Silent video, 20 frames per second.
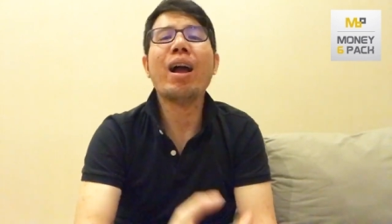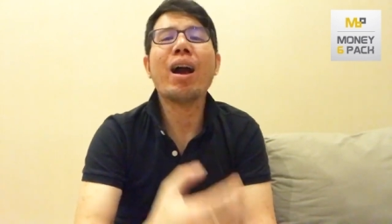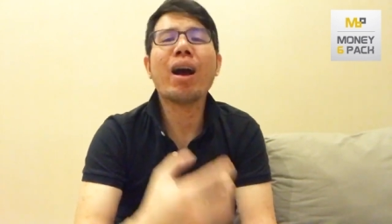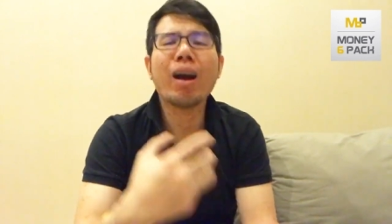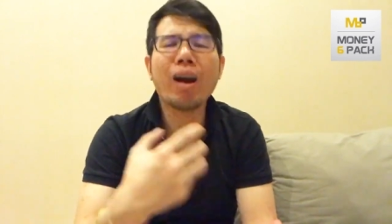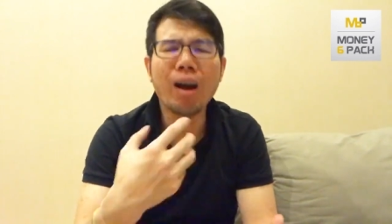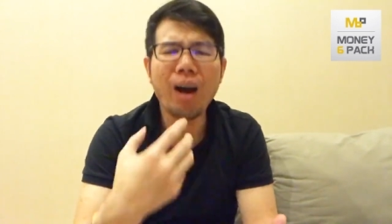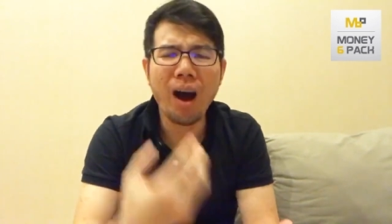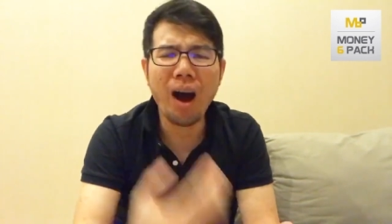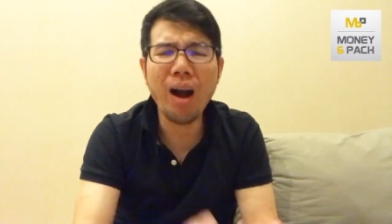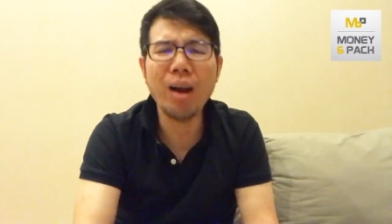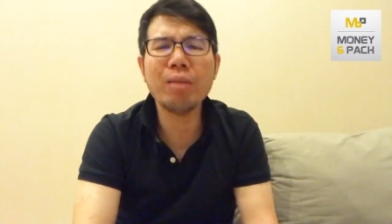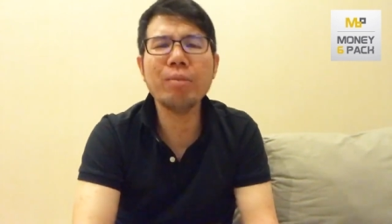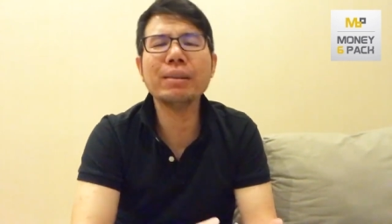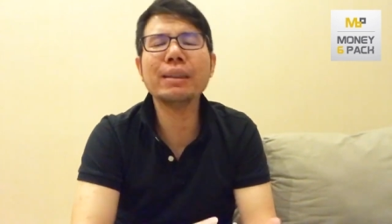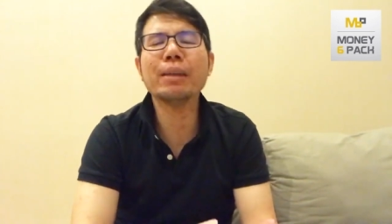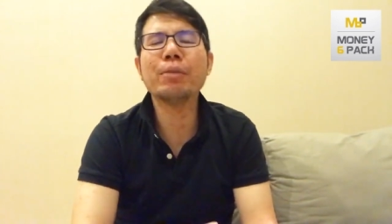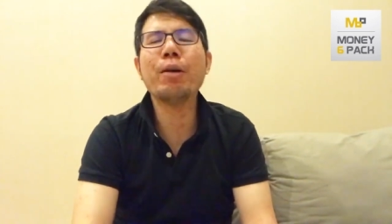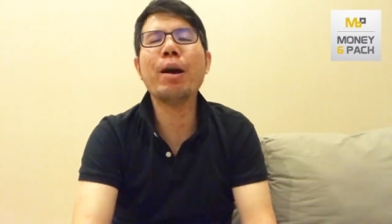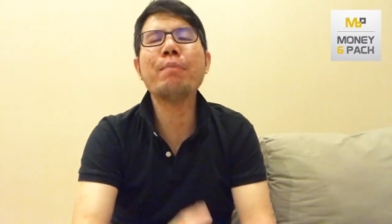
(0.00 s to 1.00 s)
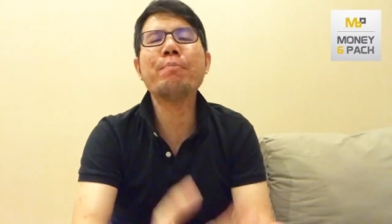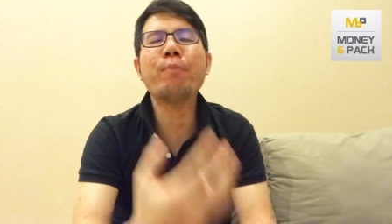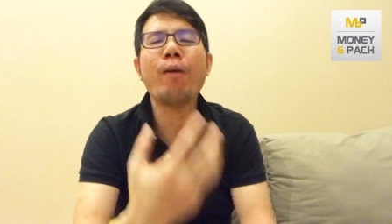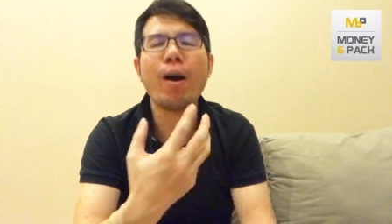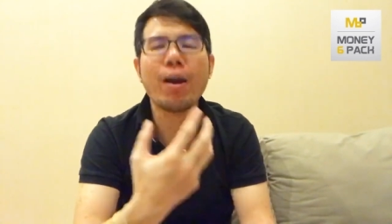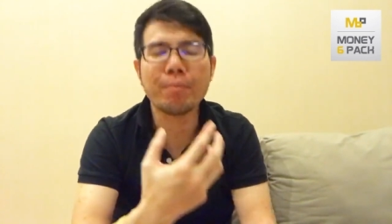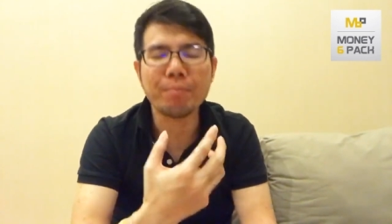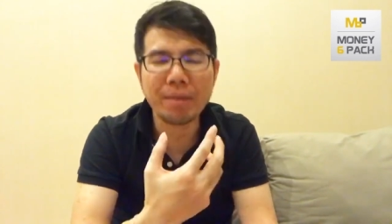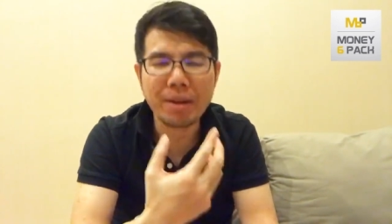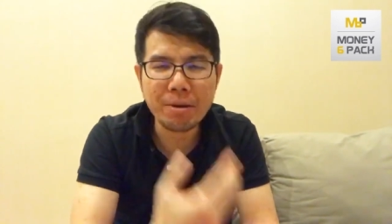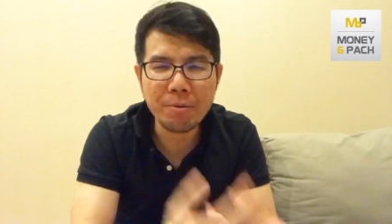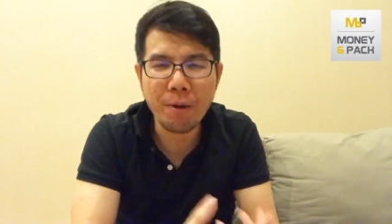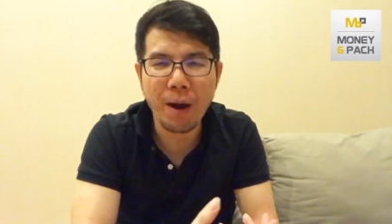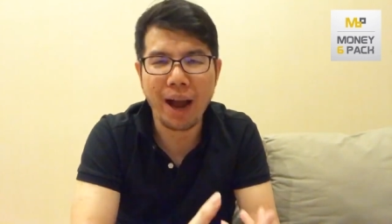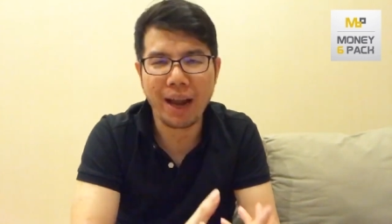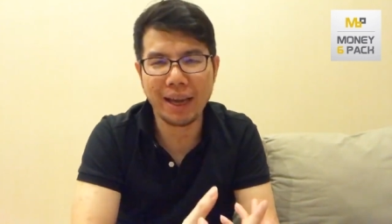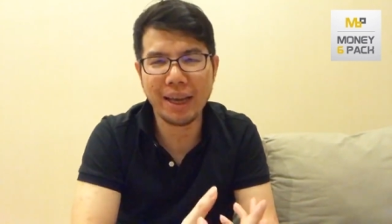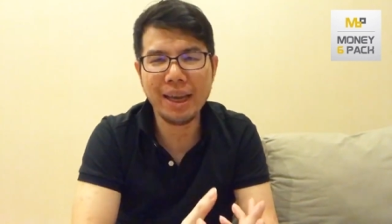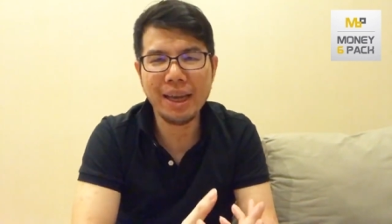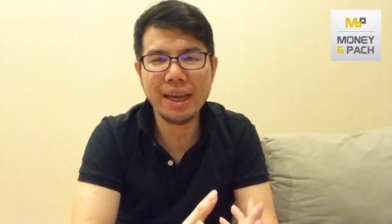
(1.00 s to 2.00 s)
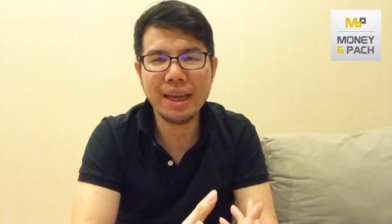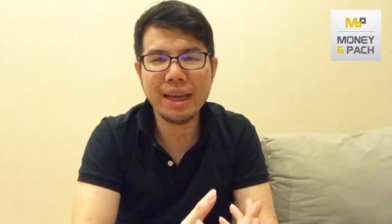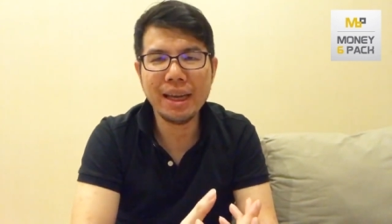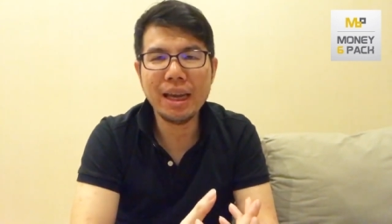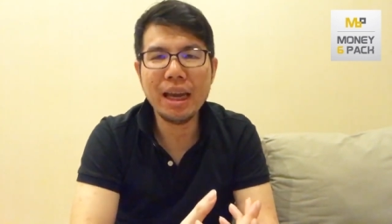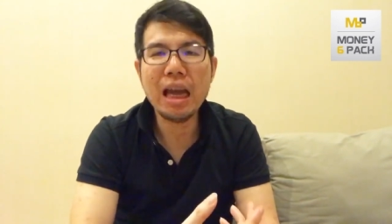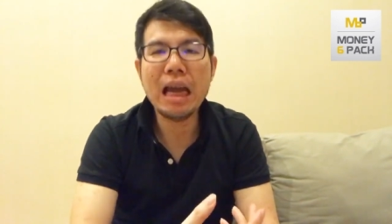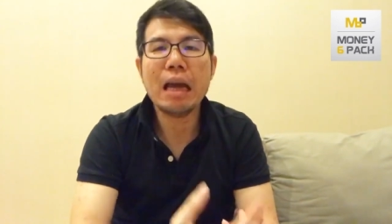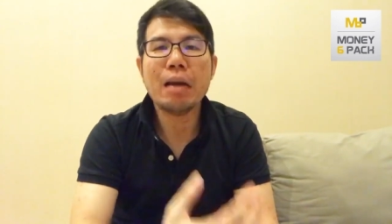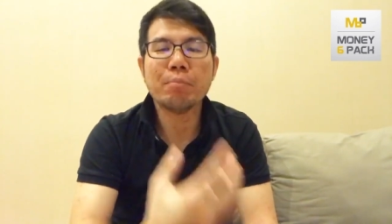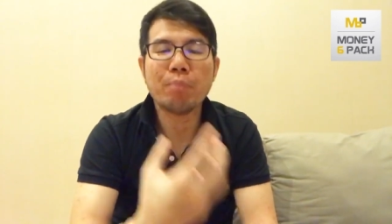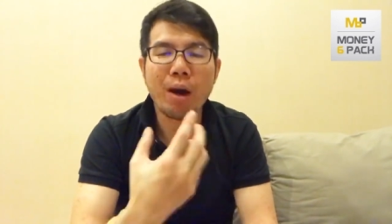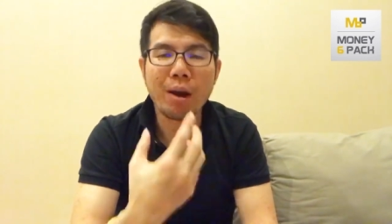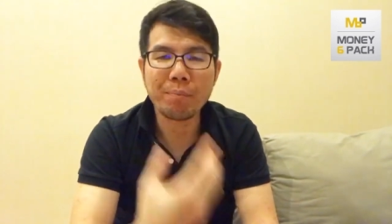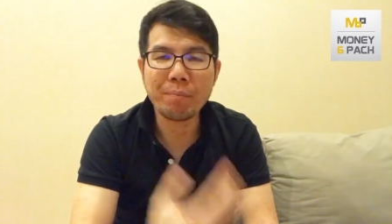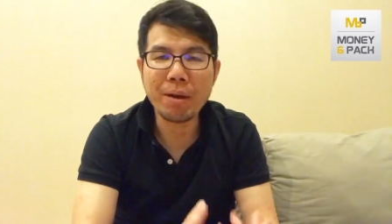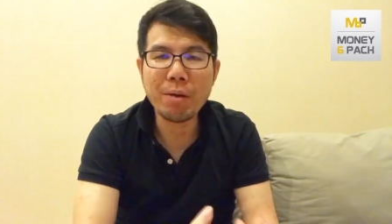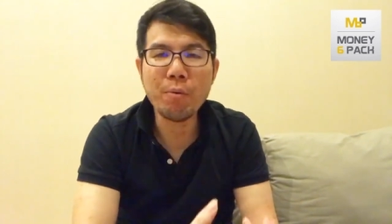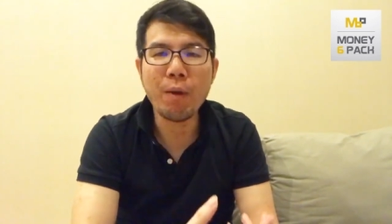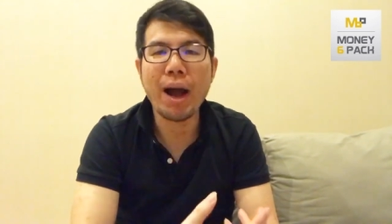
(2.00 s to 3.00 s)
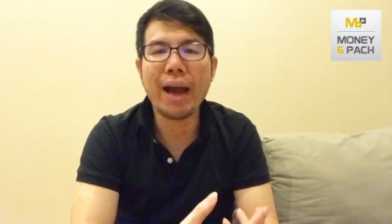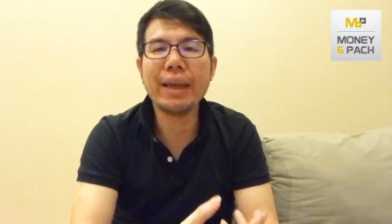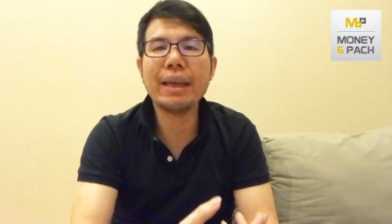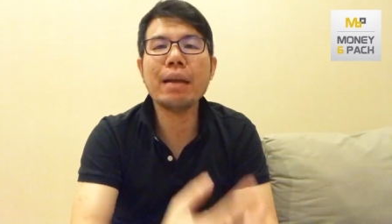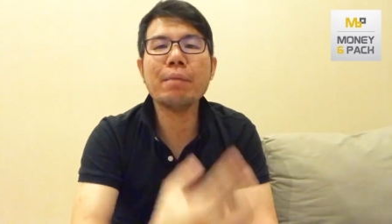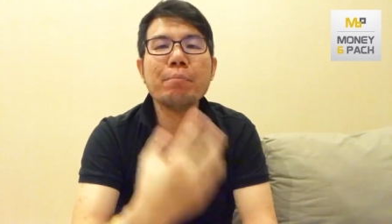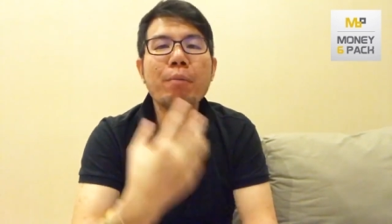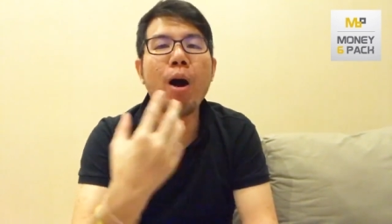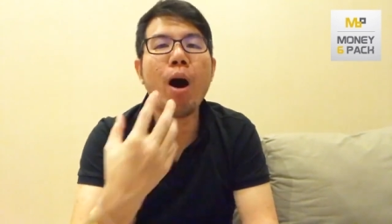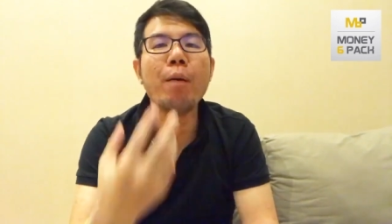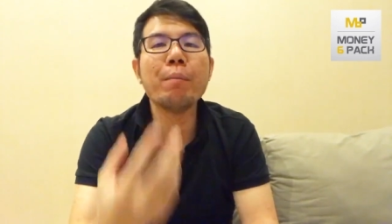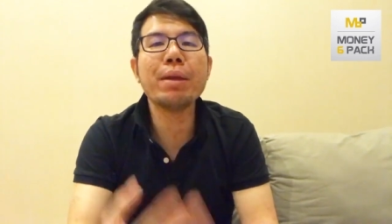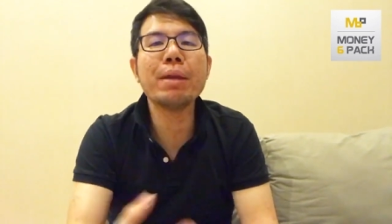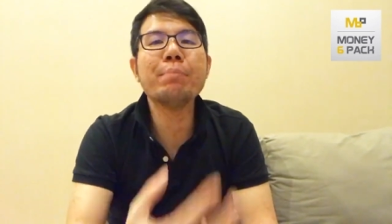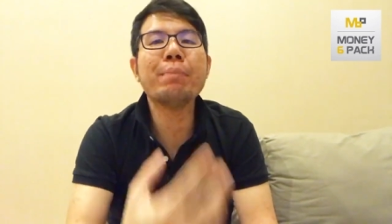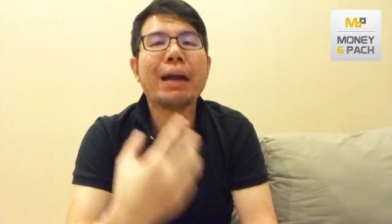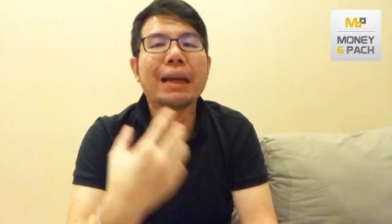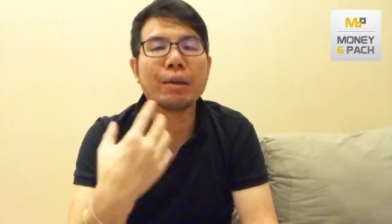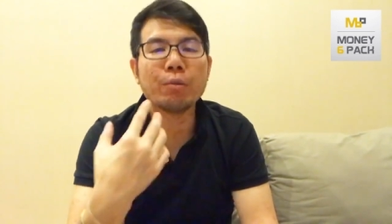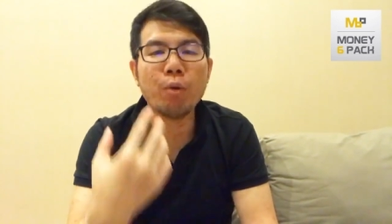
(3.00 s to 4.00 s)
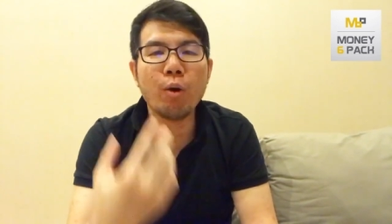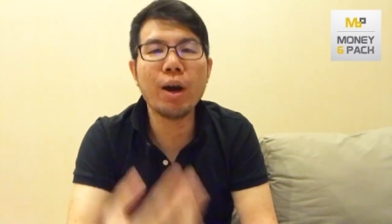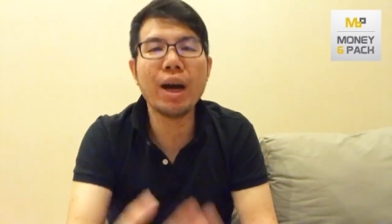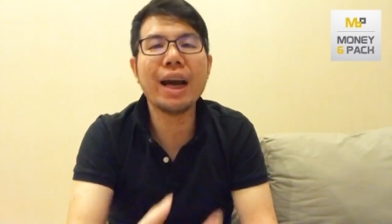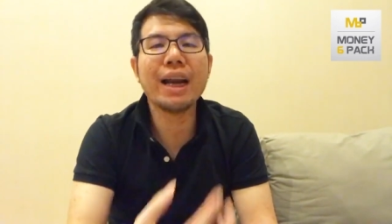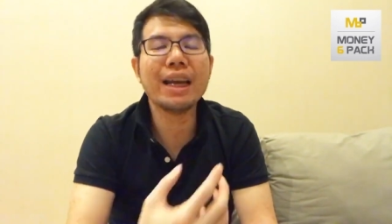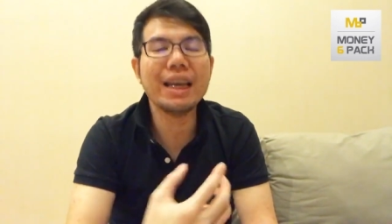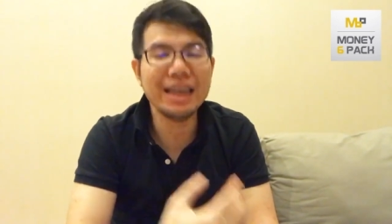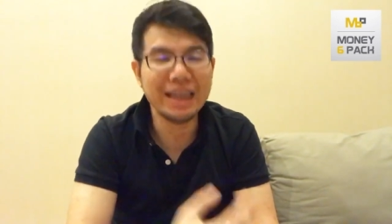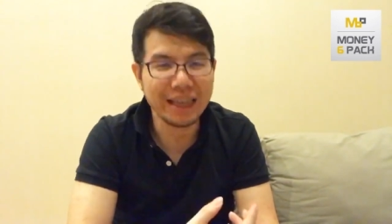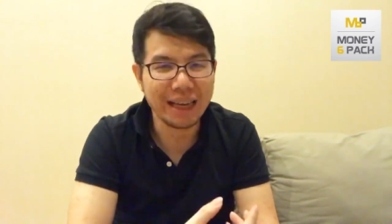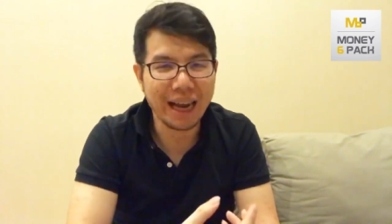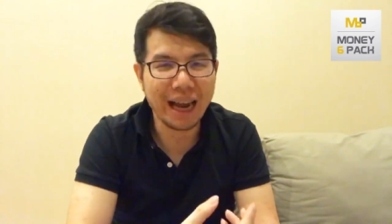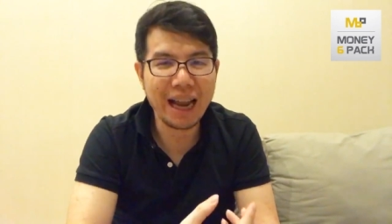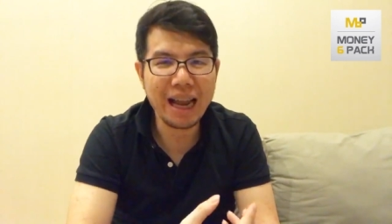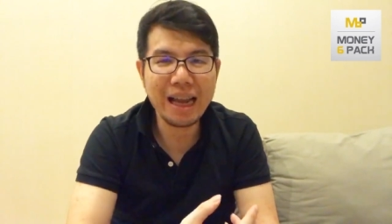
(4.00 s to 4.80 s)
ก็รู้สึกว่าผ่อนไม่ไหวผ่อนไม่ไหวยังพอมีบัตรวงเงินเหลือ